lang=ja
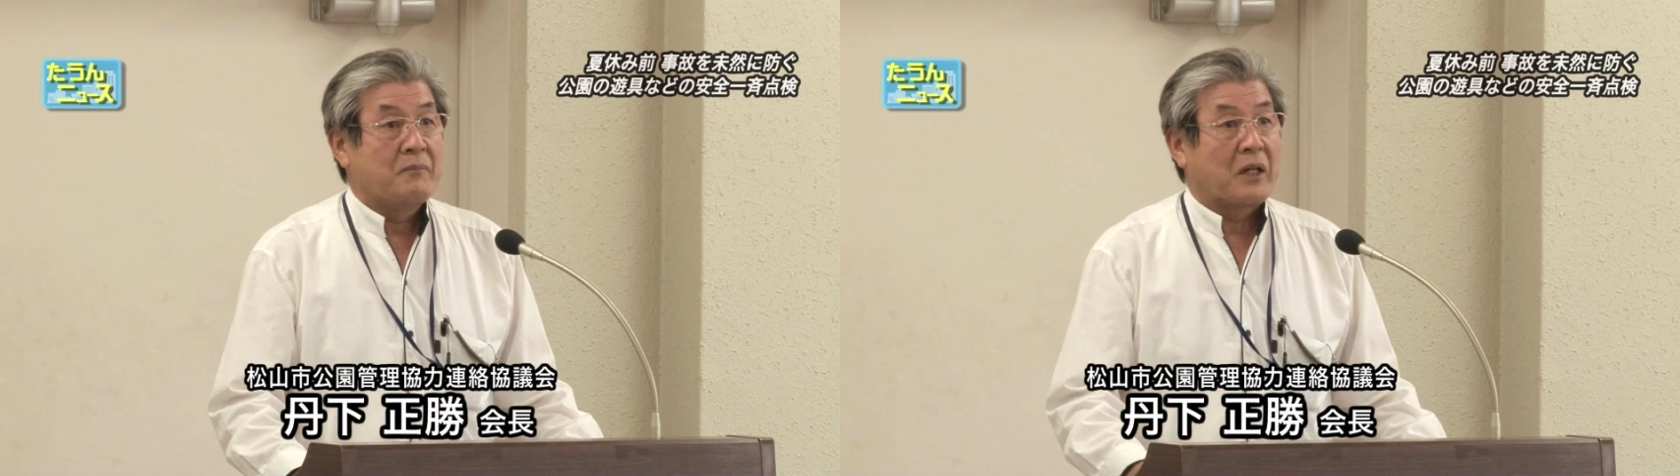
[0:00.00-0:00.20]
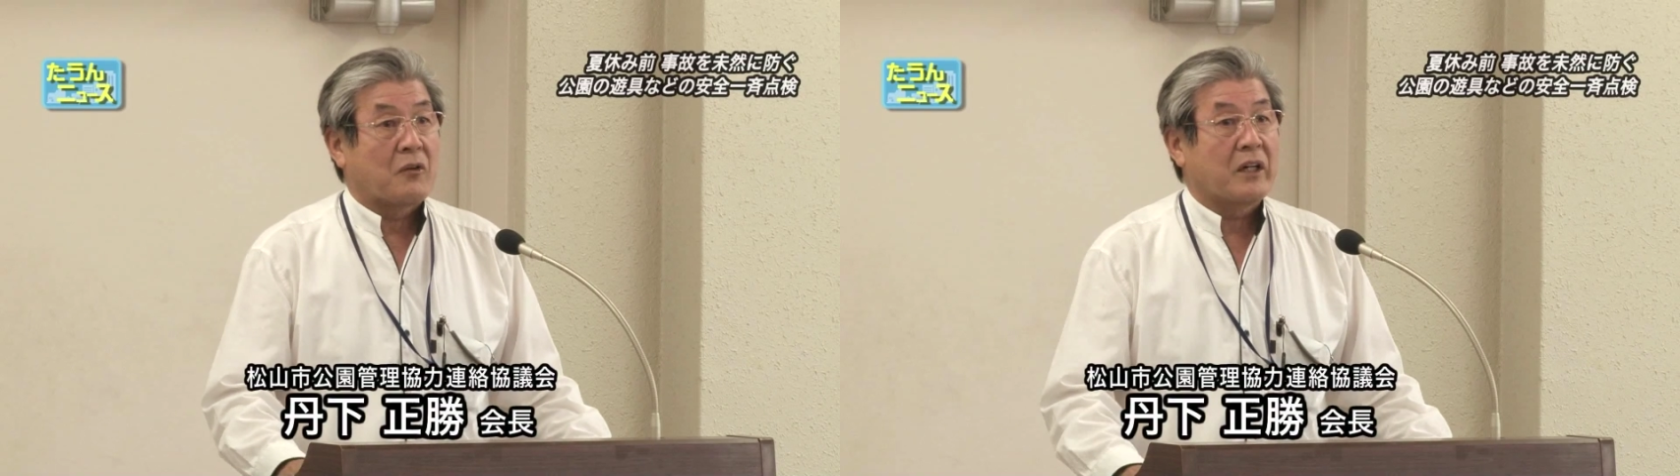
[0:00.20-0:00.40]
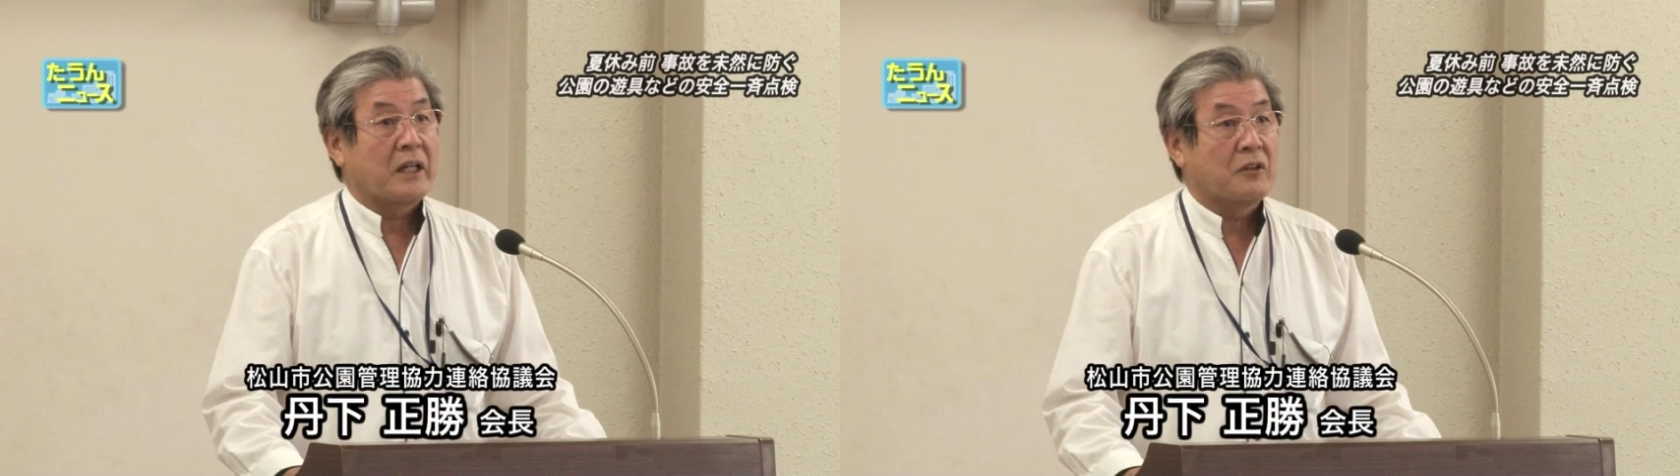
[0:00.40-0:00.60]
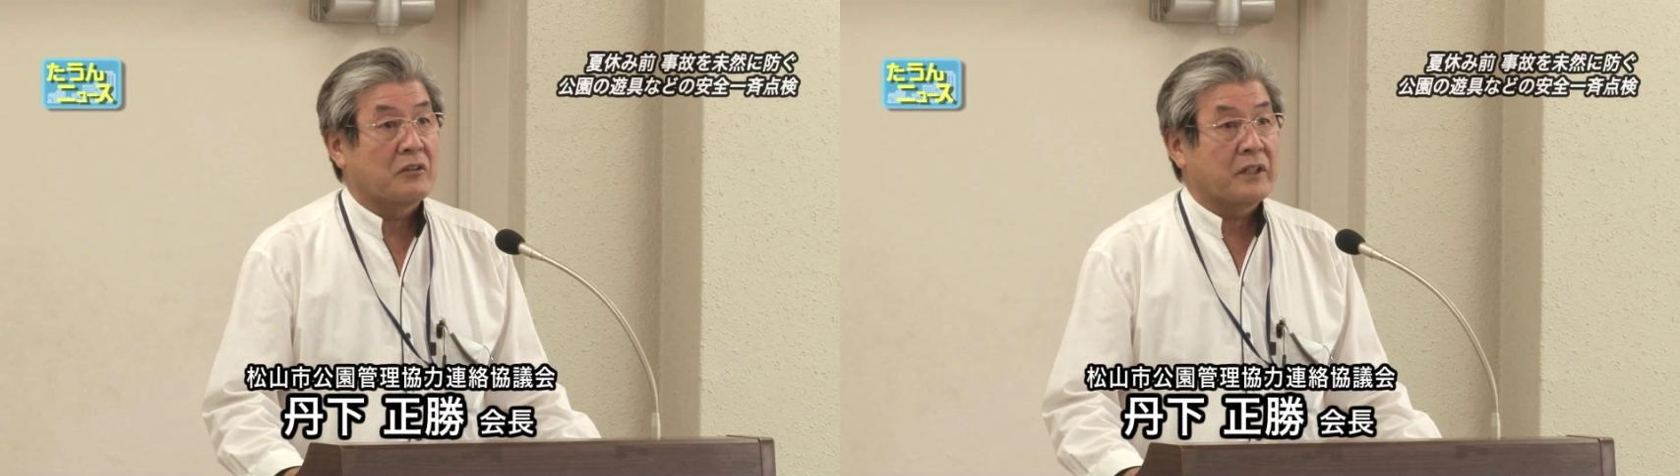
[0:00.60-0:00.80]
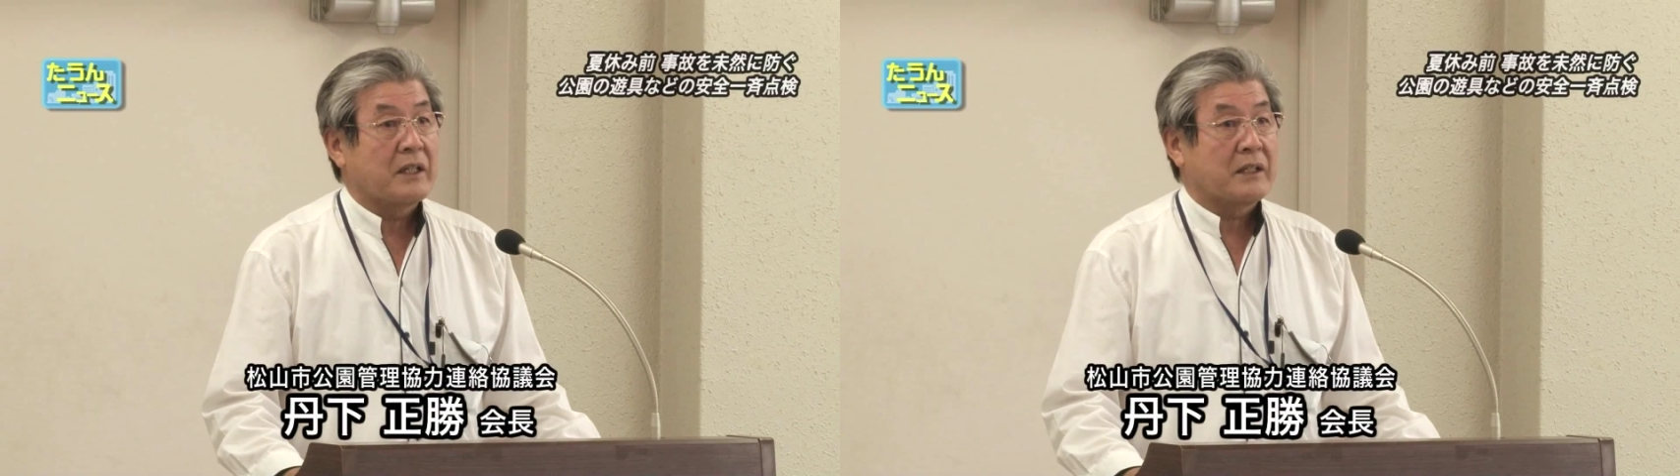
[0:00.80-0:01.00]
まあ、恒例
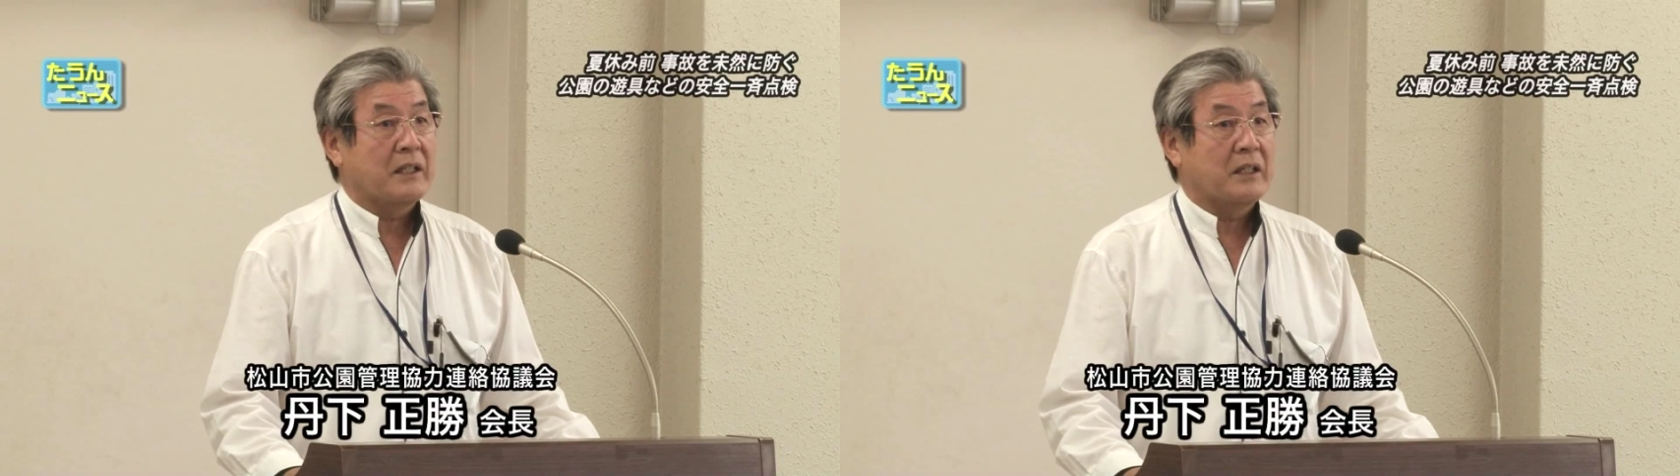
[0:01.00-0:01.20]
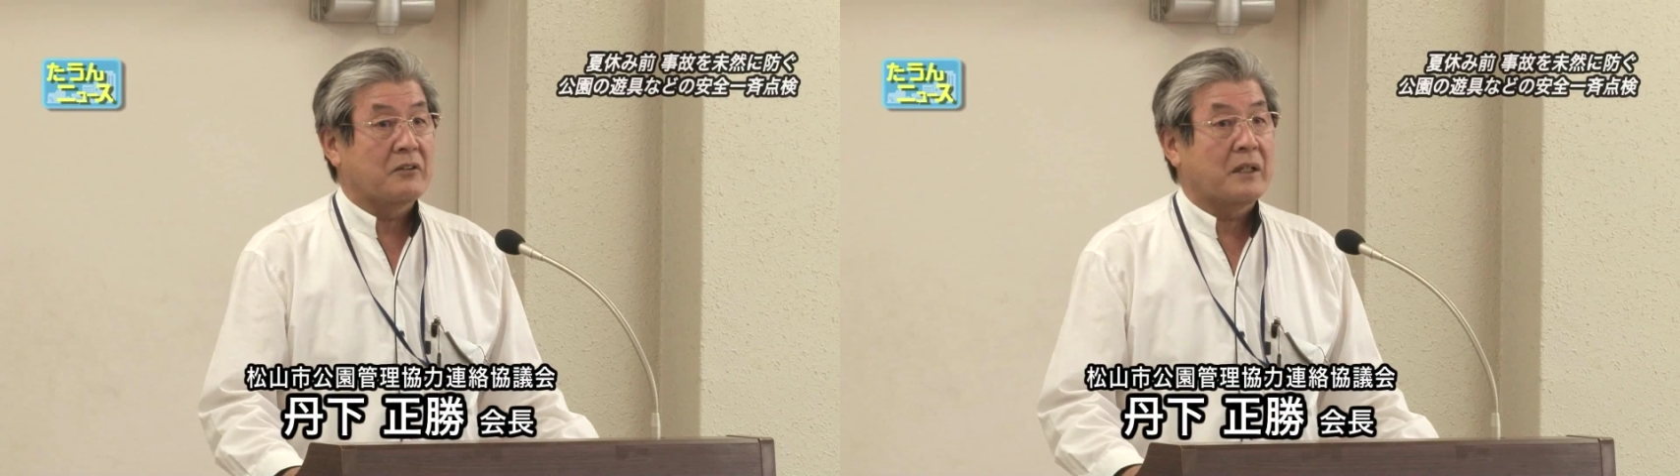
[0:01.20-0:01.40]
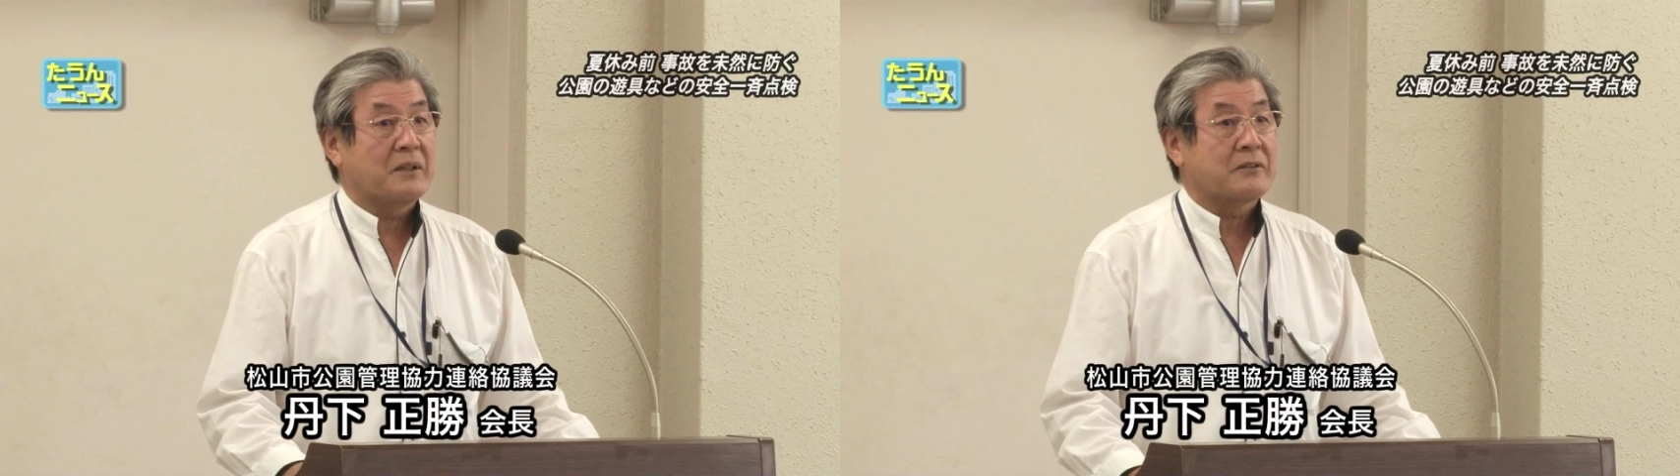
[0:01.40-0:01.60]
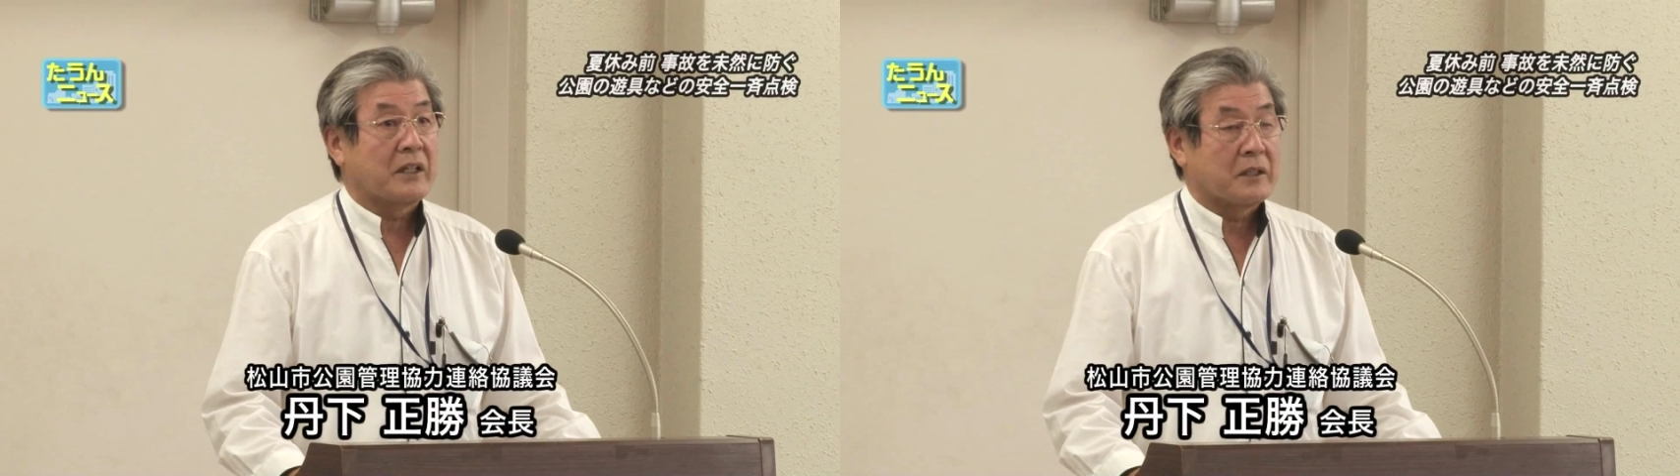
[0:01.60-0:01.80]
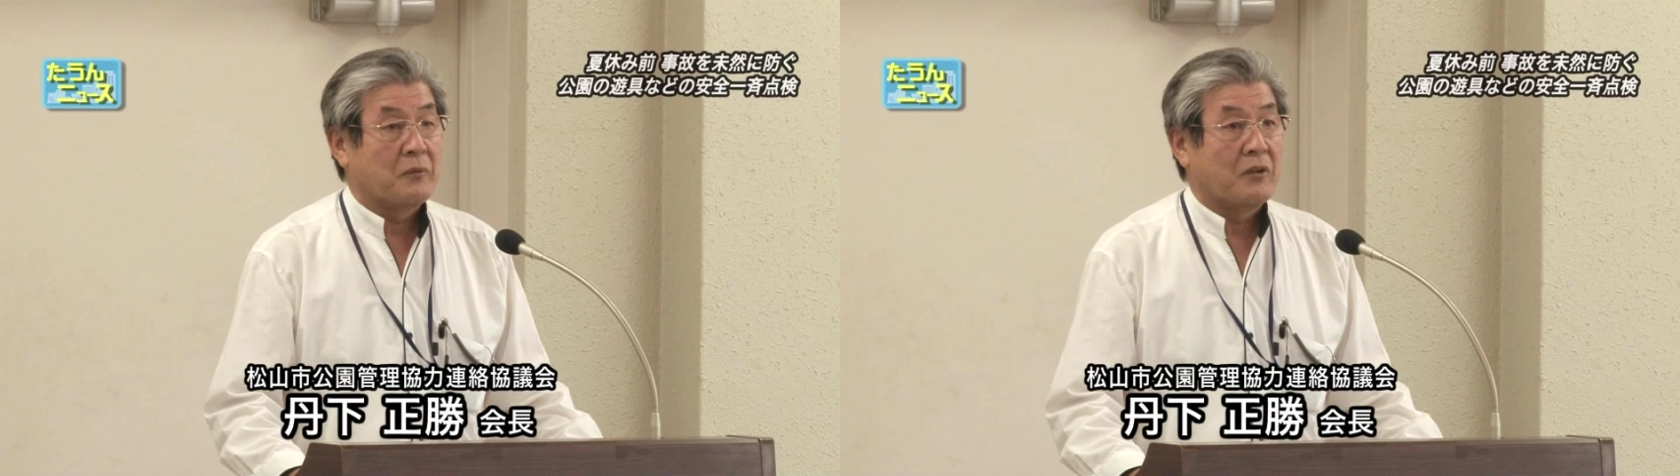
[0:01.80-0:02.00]
の点検でございま
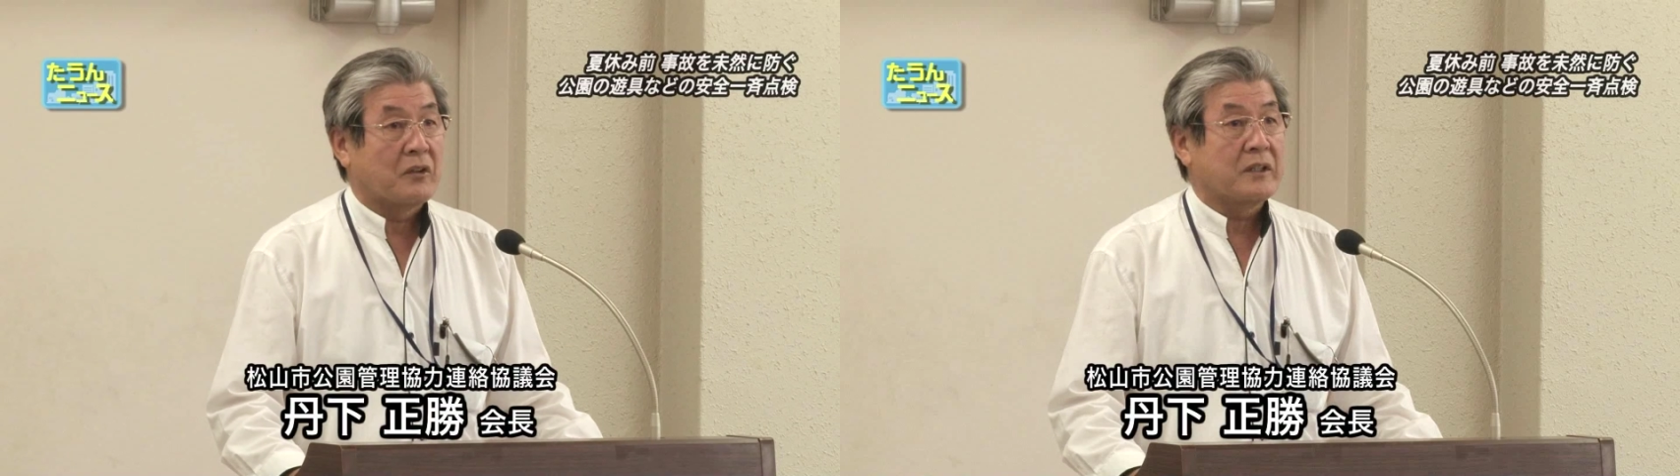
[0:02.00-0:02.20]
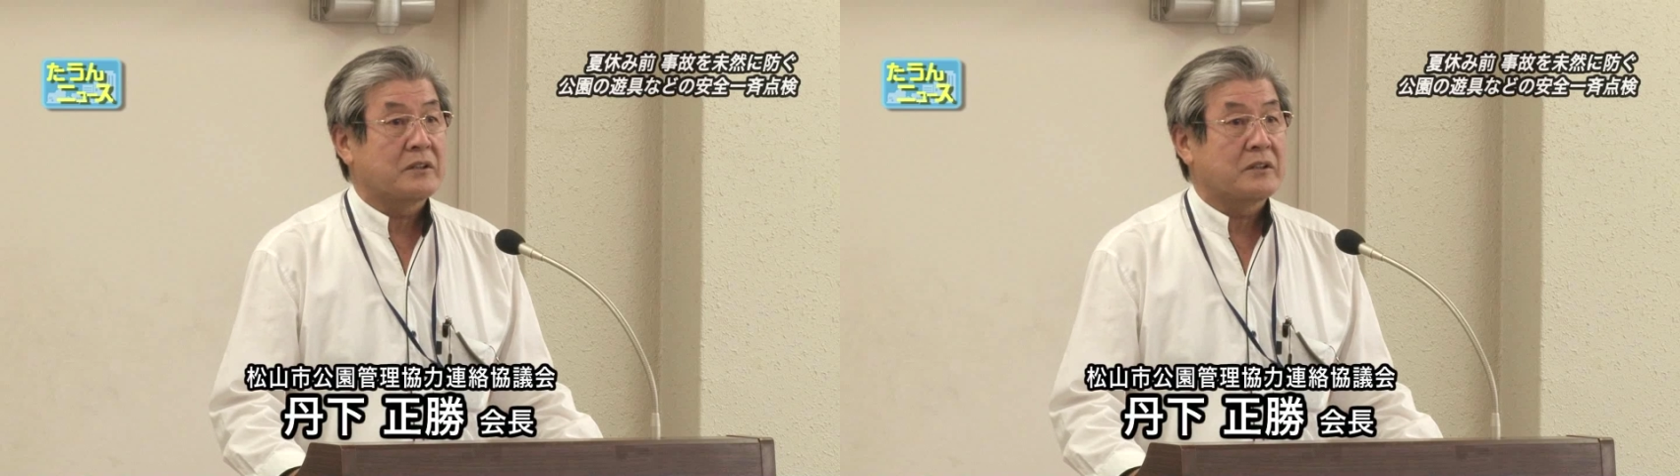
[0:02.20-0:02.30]
すけれどもこ